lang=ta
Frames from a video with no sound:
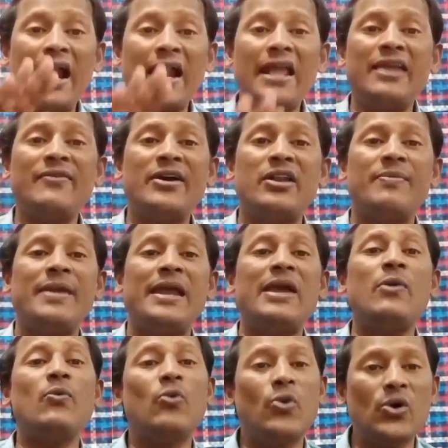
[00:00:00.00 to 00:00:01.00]

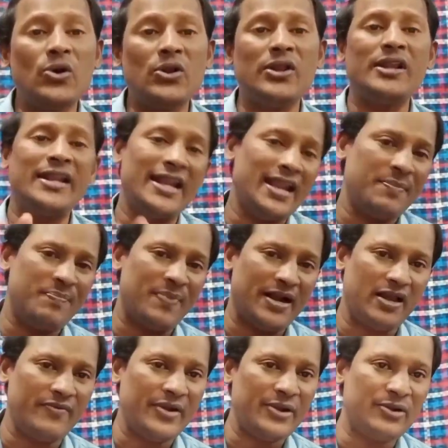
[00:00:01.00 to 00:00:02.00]
அனைவருமே ஒரு
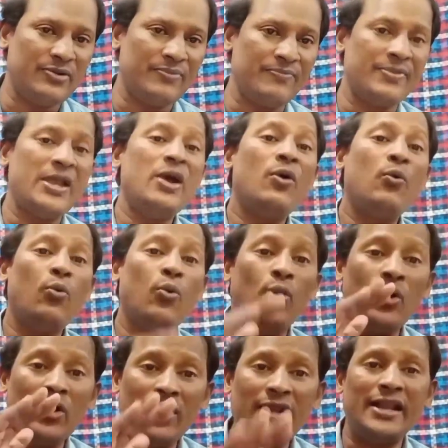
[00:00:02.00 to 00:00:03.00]
நிலைப்பட வேண்டும்
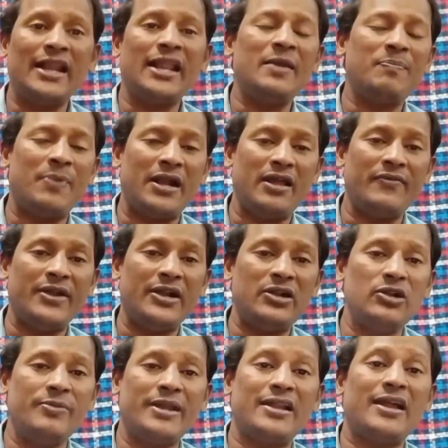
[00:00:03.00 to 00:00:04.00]
ஒரு நிலைப்பட
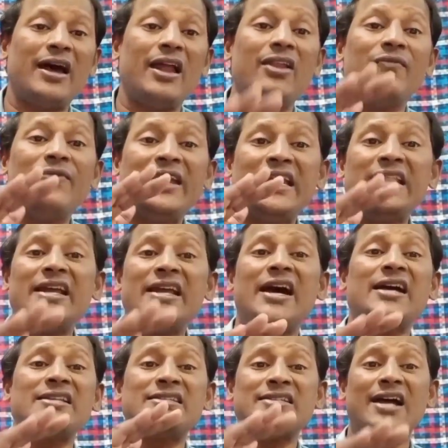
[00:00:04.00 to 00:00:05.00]
வேண்டும் என்றால்
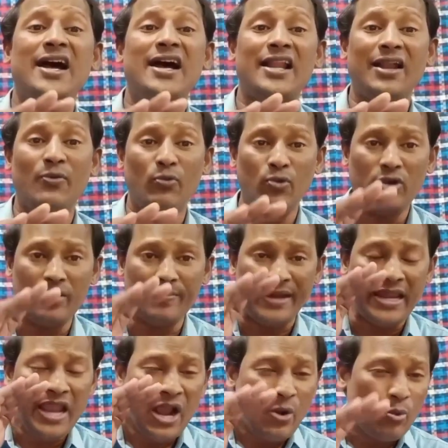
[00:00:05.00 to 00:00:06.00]
விகிதாச்சார
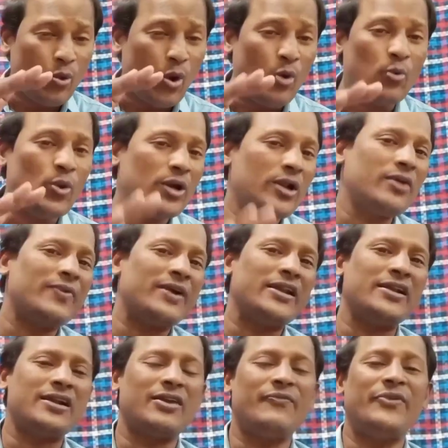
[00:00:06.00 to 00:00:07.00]
உரிமை
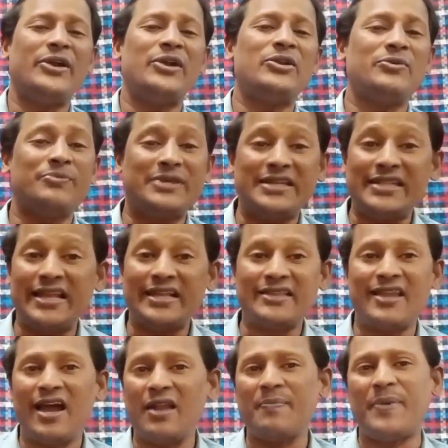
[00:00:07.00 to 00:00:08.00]
ஒவ்வொருவருக்கும் வேண்டும்
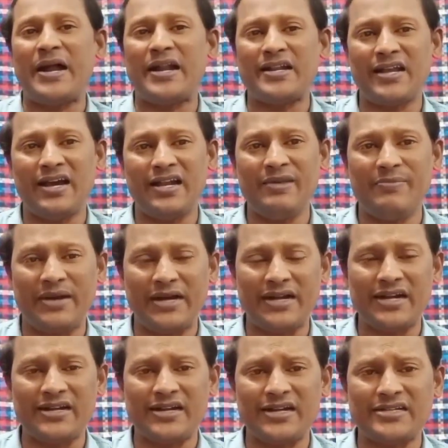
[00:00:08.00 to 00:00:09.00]
இதைத்தான் பாட்டாளி
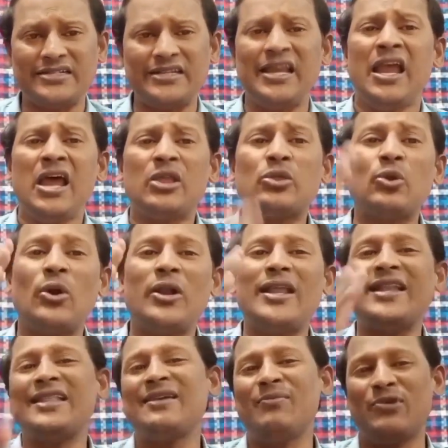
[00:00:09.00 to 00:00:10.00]
மக்கள் கட்சி
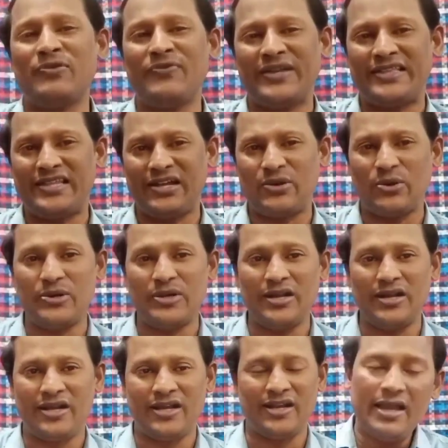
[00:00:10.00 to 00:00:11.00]
தொடர்ந்து முன்வைத்துக்
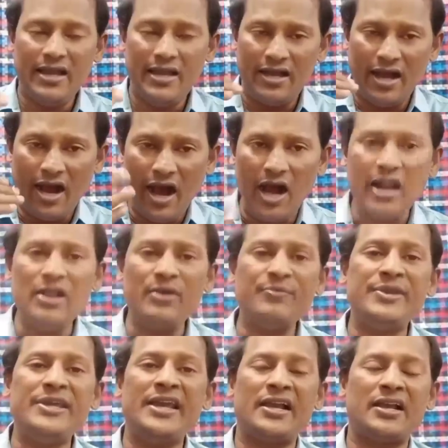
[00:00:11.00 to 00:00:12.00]
கொண்டிருக்கிறது
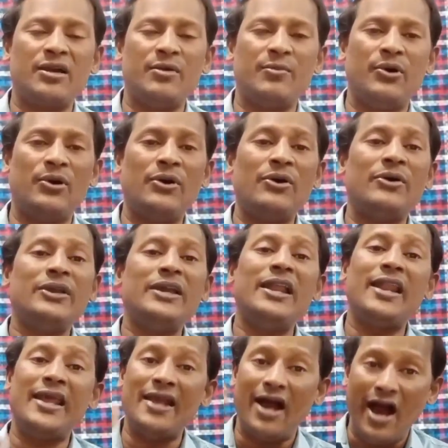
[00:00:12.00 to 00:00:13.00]
ஆளும் இயக்கமோ
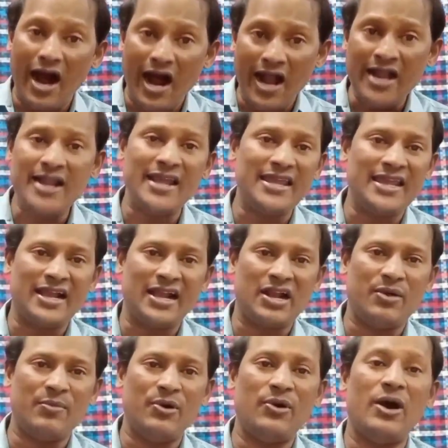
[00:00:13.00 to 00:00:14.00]
இல்லை ஆண்ட
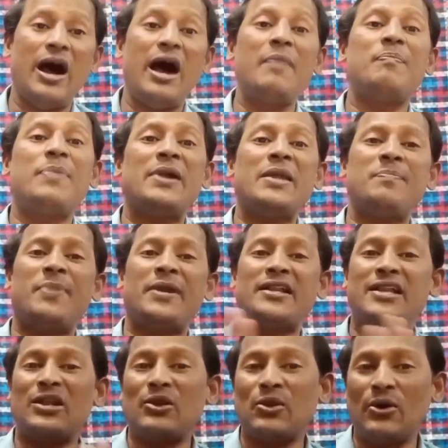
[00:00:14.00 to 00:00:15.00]
இயக்கமோ
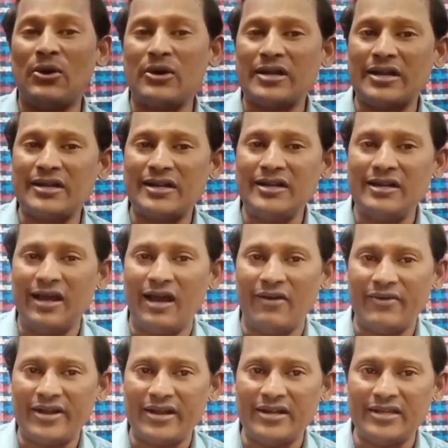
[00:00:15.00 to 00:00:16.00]
அப்படிப்பட்ட நோக்கங்கள்
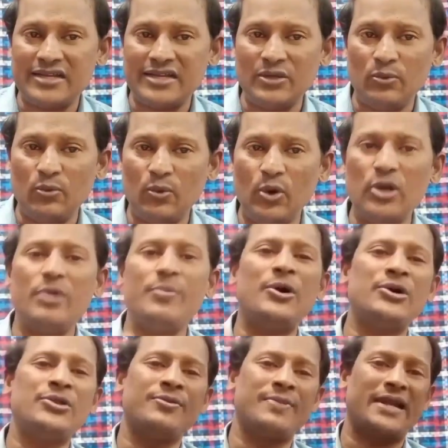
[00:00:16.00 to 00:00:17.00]
அவர்களுக்கு
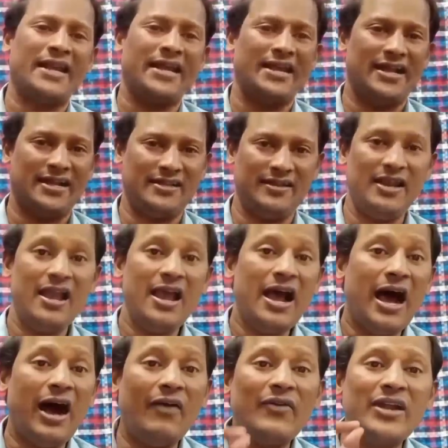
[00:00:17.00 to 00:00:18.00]
ஒருபோதும் கிடையாது
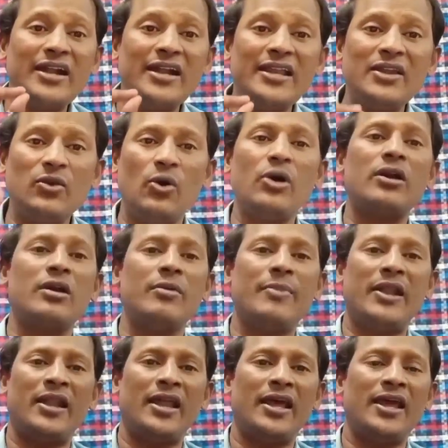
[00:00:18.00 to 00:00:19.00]
அவர்களின்
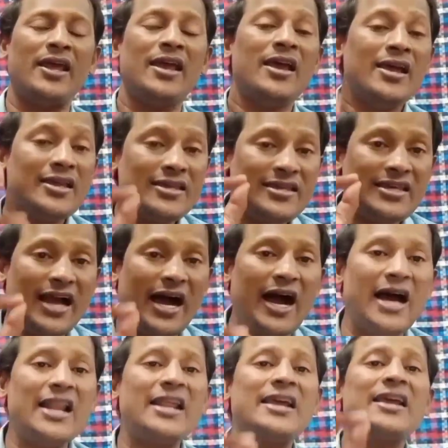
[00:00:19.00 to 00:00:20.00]
நோக்கம் என்ன
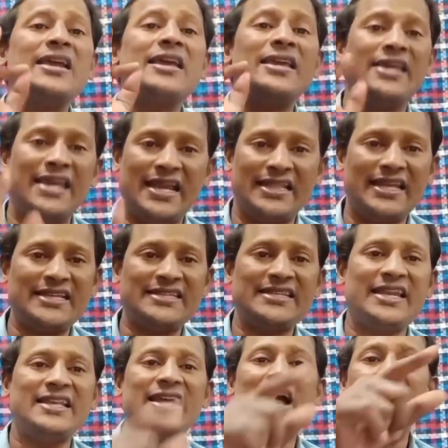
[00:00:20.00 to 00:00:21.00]
யாருக்கு எதை
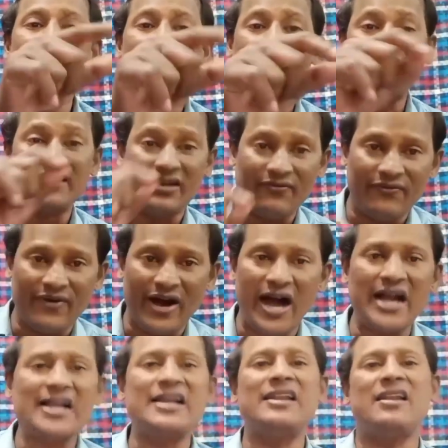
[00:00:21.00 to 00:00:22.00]
செய்தால் அந்த
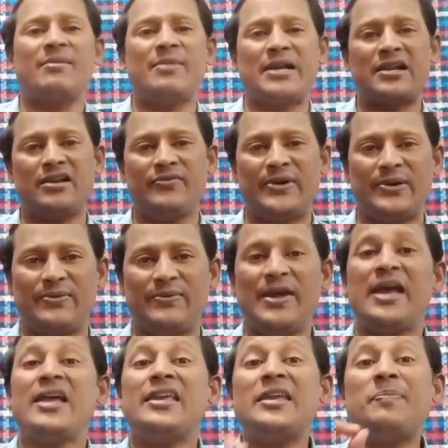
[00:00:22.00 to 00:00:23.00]
வாக்கு நமக்கு
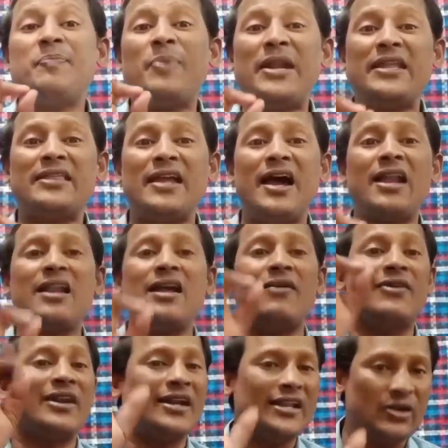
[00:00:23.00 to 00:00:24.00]
வரும் இப்படித்தான்
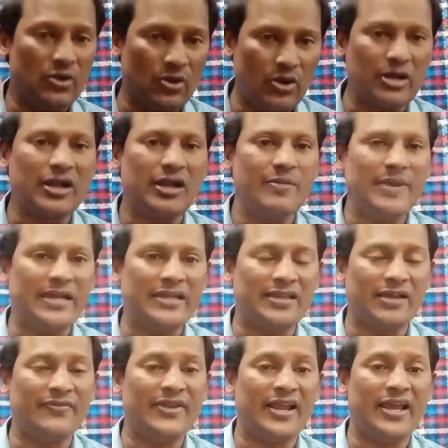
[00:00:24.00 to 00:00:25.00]
அவர்களின் நோக்கமே
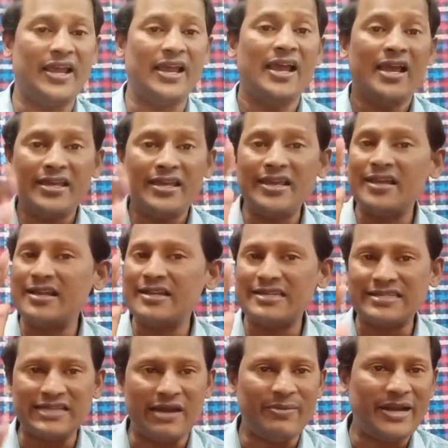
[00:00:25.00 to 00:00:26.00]
தவிர இங்கு
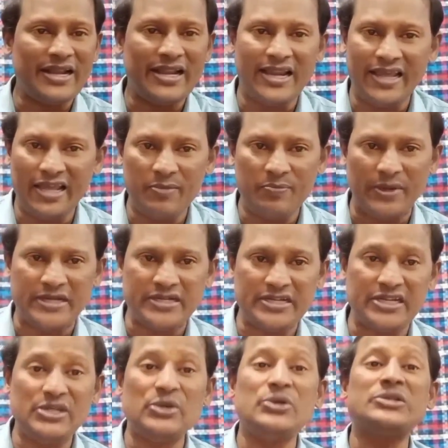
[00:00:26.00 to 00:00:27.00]
சமநிலையை
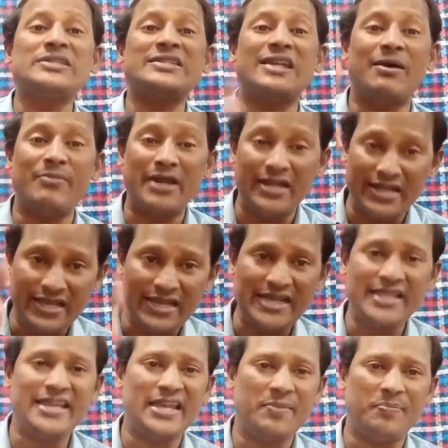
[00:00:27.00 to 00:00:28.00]
பற்றியோ
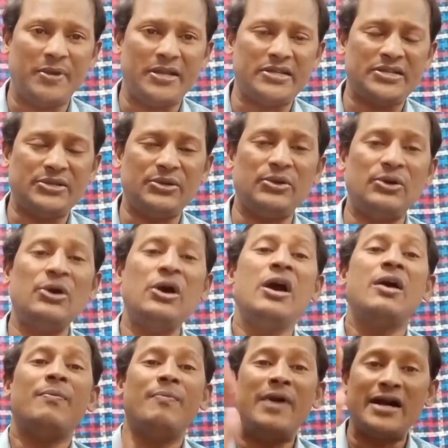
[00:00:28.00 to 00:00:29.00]
சமநீதியை பற்றியோ
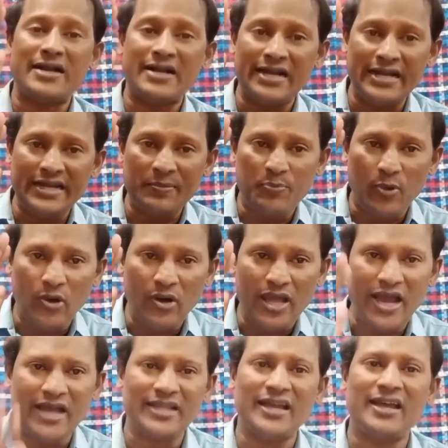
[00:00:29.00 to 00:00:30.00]
மக்களின்
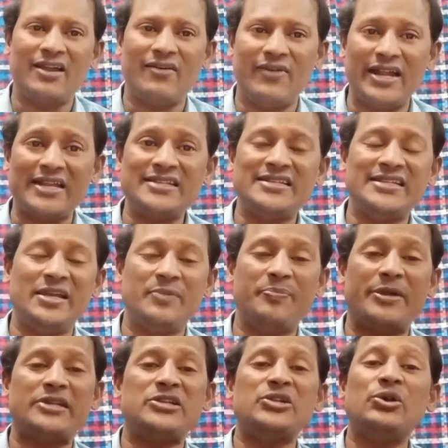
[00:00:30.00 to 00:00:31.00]
பொருளாதார வளர்ச்சியை
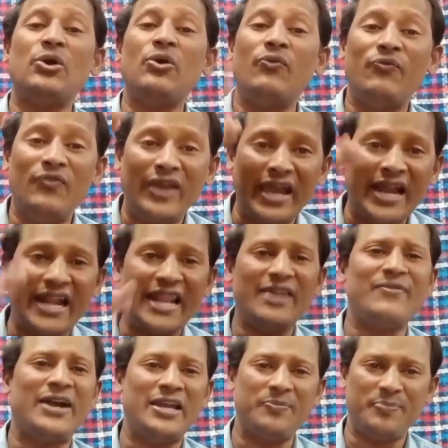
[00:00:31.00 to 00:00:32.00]
பற்றியோ
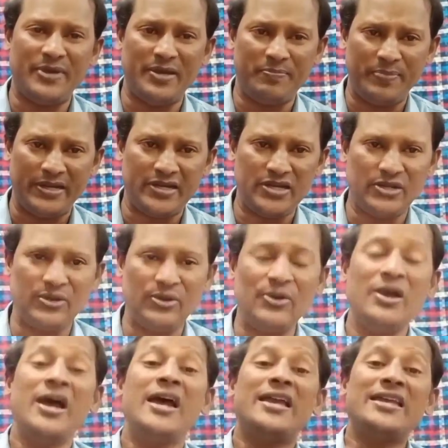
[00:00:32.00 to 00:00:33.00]
வேலை வாய்ப்பை
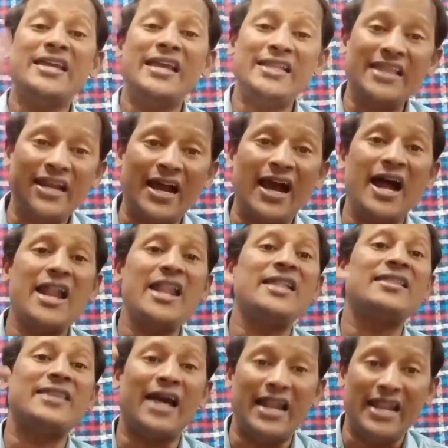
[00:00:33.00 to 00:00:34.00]
பற்றியோ எதிர்கால
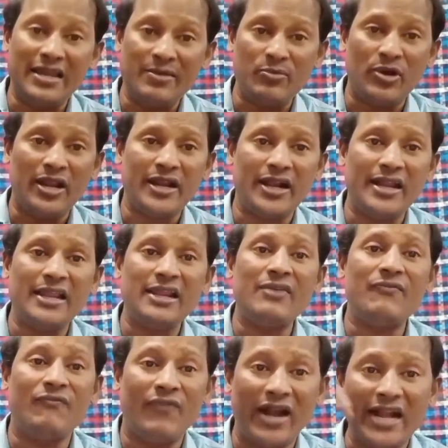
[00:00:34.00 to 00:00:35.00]

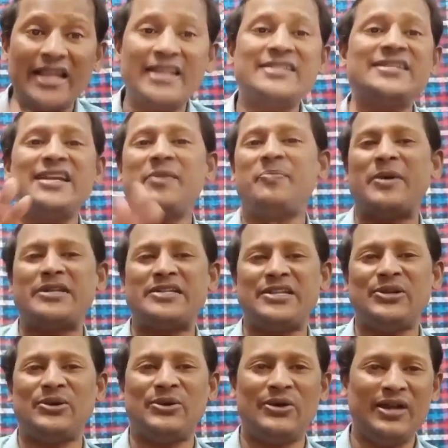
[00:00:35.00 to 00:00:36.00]
தலைமுறைகளின் வளர்ச்சியை
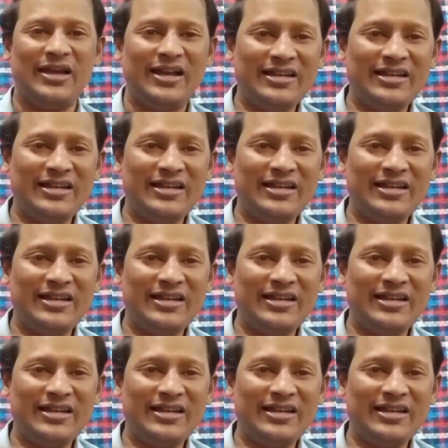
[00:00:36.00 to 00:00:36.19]
பற்றியோ